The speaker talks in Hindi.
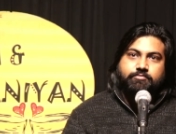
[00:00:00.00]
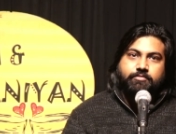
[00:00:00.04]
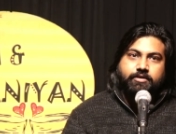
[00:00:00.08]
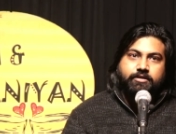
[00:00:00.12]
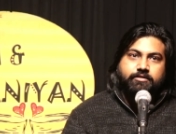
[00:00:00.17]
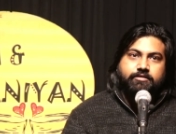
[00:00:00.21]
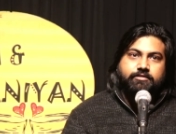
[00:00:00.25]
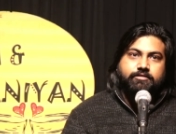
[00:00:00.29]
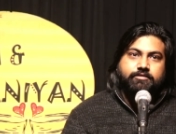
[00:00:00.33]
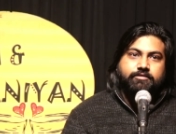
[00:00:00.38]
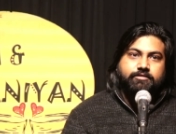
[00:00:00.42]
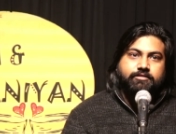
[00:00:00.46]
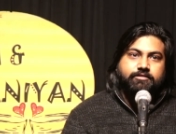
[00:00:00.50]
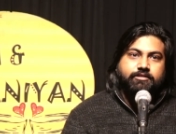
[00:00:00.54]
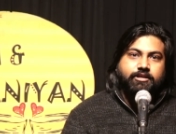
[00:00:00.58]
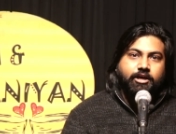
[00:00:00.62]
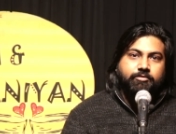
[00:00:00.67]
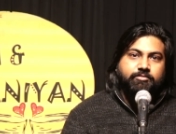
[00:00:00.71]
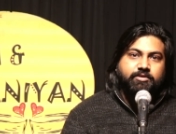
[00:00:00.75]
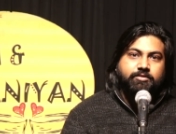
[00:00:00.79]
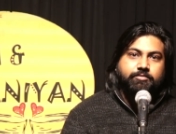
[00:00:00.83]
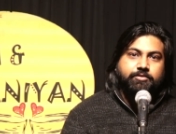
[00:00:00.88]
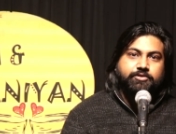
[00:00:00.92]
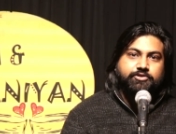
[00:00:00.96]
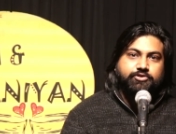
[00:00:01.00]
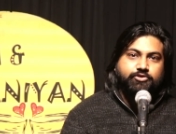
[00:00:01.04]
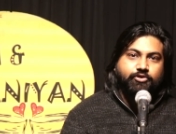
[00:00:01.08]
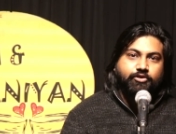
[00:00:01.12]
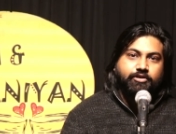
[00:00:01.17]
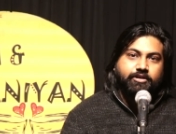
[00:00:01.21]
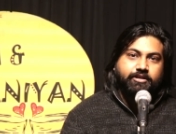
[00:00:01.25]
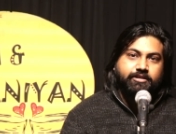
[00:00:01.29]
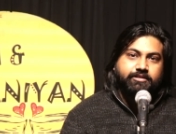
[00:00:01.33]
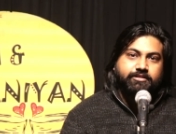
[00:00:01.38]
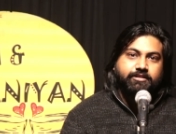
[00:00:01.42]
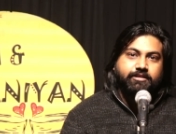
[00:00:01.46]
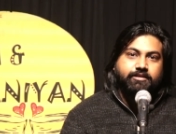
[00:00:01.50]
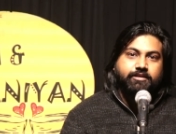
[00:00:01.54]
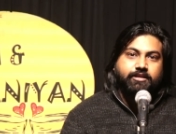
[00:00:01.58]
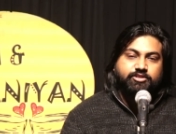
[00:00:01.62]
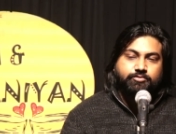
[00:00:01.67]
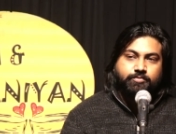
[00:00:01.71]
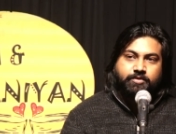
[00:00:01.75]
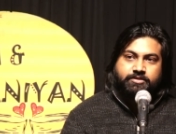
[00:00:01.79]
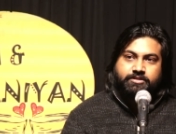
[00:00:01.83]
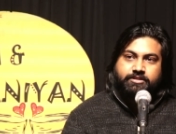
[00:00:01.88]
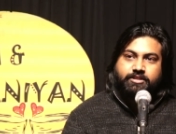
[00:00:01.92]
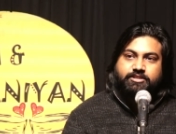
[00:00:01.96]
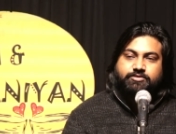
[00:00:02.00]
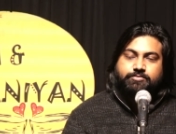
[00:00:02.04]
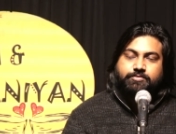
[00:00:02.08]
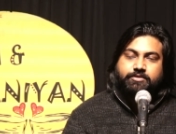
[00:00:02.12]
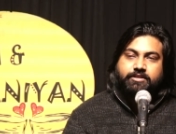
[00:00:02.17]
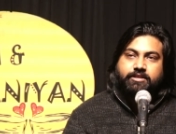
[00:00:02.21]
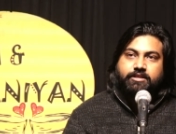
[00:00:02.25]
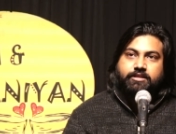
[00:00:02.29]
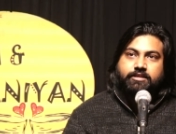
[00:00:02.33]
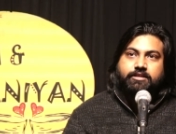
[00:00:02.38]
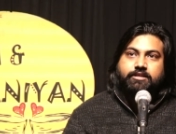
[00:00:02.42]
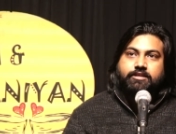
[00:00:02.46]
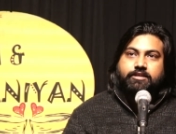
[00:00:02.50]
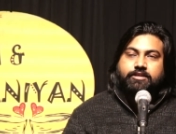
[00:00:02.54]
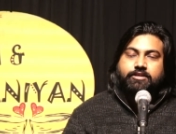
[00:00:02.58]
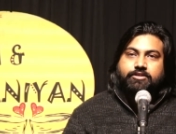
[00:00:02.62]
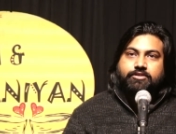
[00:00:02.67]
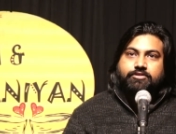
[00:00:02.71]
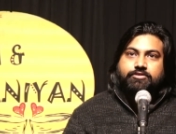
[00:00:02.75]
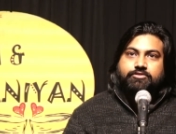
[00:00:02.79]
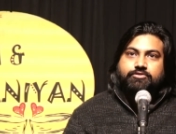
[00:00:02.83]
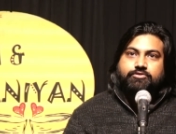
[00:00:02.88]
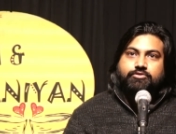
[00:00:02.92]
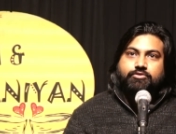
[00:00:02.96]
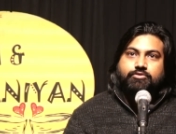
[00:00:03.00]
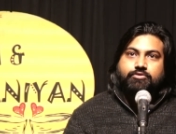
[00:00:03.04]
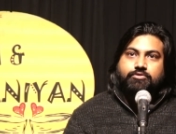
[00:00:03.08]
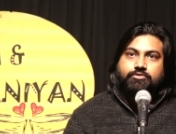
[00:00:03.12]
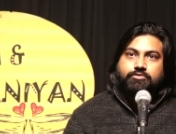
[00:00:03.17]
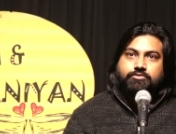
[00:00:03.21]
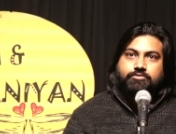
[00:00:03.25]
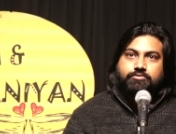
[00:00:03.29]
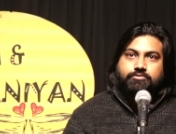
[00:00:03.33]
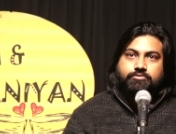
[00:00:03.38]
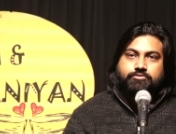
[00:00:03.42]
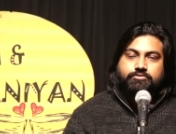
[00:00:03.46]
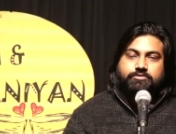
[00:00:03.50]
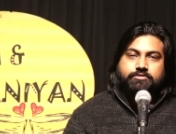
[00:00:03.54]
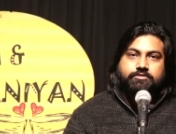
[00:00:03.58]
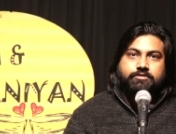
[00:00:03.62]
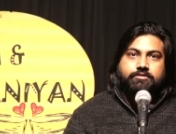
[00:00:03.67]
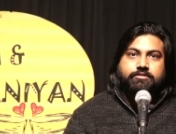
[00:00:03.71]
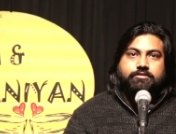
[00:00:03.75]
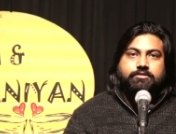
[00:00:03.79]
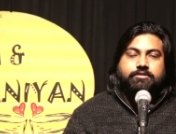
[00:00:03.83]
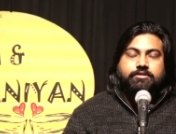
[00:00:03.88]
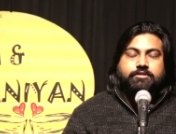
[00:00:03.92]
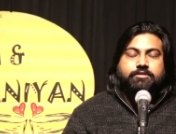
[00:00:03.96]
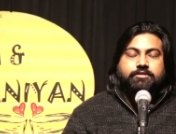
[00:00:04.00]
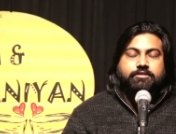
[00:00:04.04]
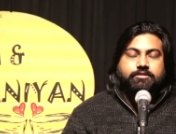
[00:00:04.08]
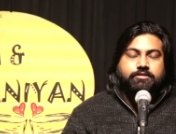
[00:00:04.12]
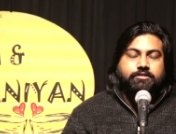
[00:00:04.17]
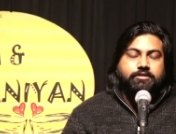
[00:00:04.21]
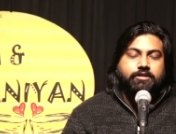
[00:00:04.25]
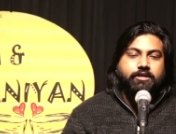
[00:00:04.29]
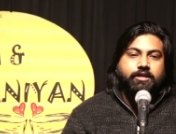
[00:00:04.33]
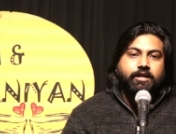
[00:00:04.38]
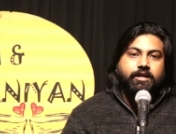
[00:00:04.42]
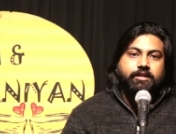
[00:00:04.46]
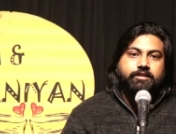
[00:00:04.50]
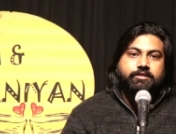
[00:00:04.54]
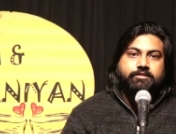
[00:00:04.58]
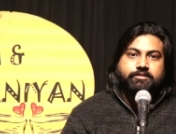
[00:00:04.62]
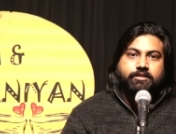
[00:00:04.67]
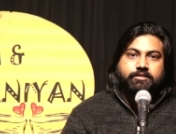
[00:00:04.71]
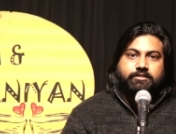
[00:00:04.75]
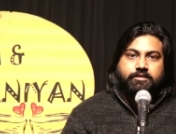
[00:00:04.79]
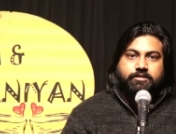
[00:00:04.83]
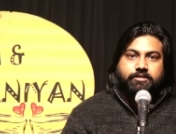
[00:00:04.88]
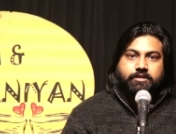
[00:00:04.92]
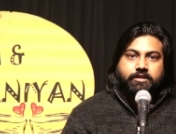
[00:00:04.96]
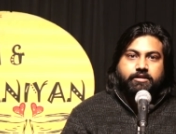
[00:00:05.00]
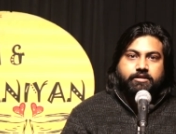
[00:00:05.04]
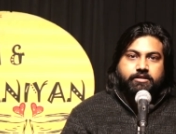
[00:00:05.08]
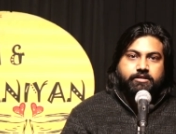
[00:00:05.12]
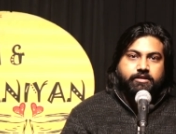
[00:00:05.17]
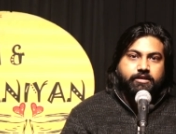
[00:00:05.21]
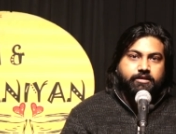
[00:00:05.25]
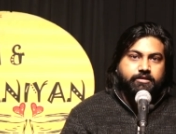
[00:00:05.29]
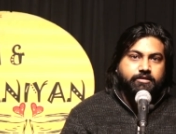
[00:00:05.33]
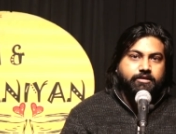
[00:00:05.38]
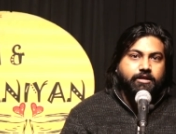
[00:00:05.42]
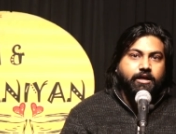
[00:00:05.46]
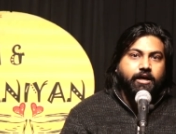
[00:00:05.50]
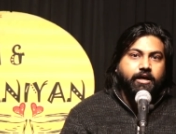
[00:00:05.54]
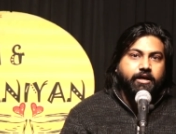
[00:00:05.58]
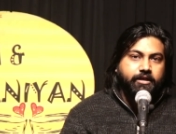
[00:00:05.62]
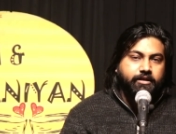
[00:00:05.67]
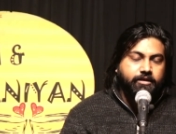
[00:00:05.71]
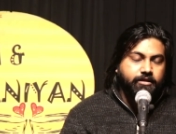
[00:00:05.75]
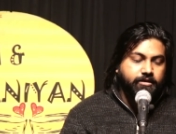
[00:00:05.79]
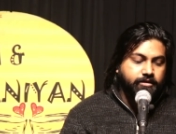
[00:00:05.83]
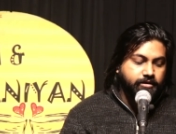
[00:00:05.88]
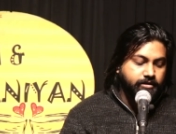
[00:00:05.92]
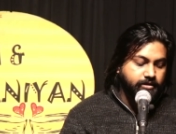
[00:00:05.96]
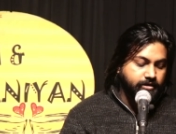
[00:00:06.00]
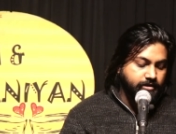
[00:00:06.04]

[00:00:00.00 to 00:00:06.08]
बट अभी भी श्योर नहीं है असमंजस में है तो उस ख्याल के साथ लिखी गई कहा है कि